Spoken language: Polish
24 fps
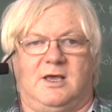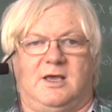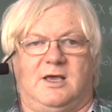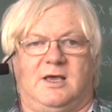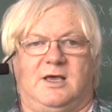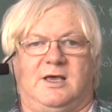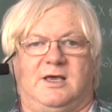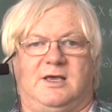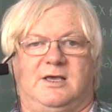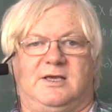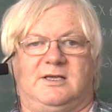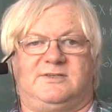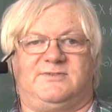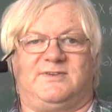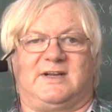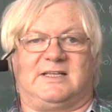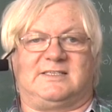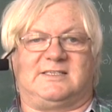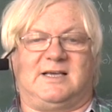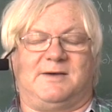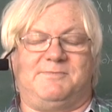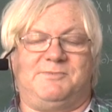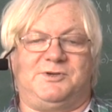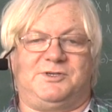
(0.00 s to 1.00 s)
E,
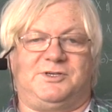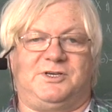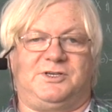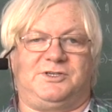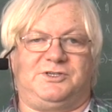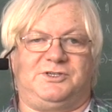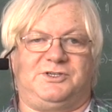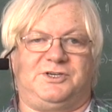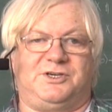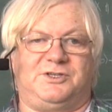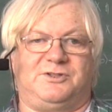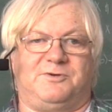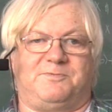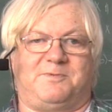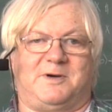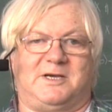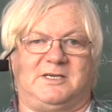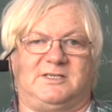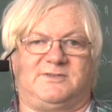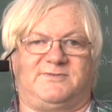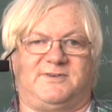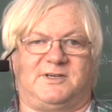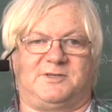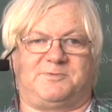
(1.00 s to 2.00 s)
zwracamy się dzisiaj do
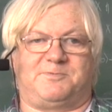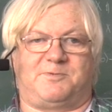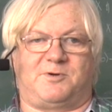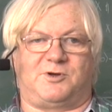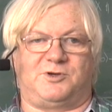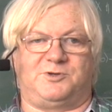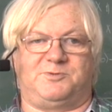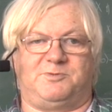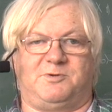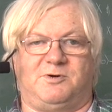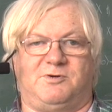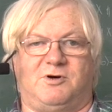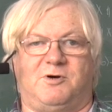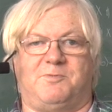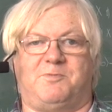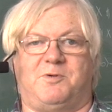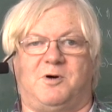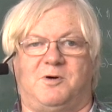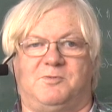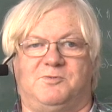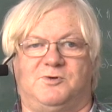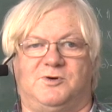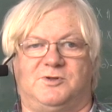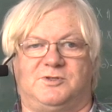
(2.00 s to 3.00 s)
Państwa z prośbą o
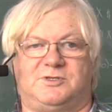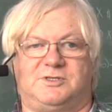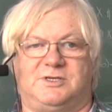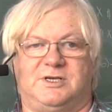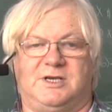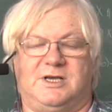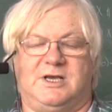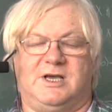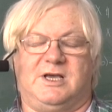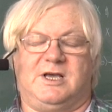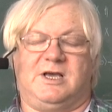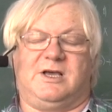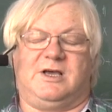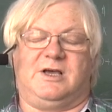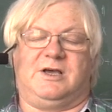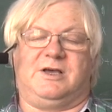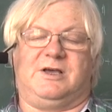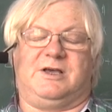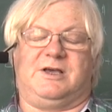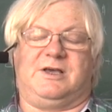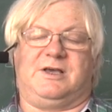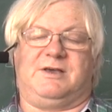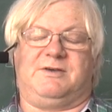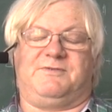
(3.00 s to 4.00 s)
pomoc
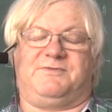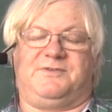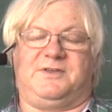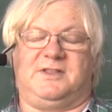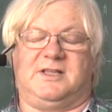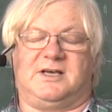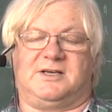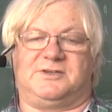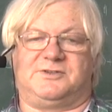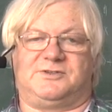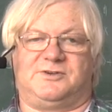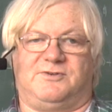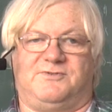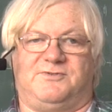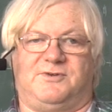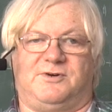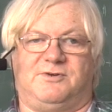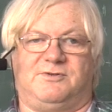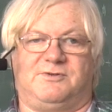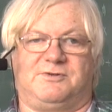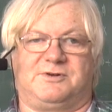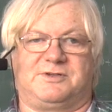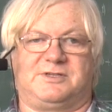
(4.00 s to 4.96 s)
e, finansową.